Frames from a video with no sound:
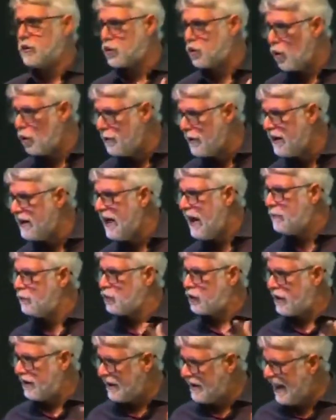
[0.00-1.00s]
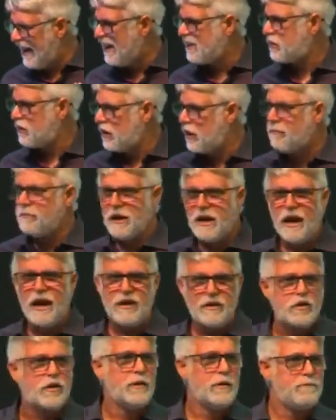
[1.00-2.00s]
descobriremos que nesse
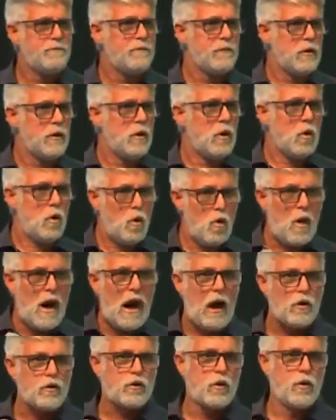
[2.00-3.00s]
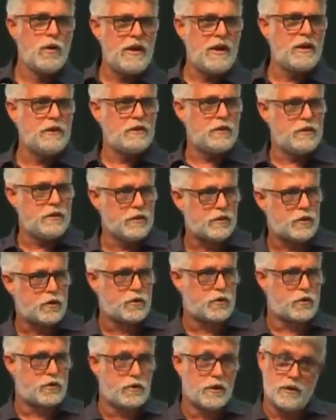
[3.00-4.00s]
ambiente um alto
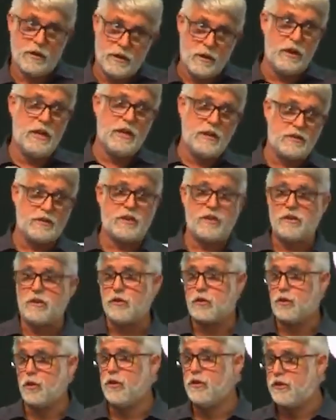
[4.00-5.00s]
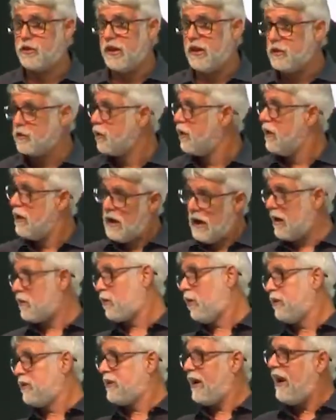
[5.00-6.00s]
índice de suicídio
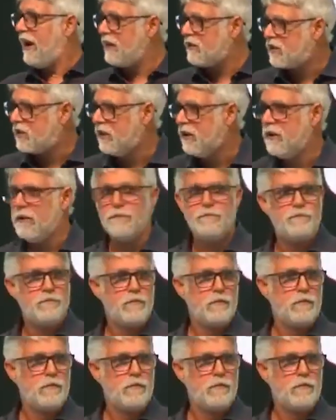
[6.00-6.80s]
acontece.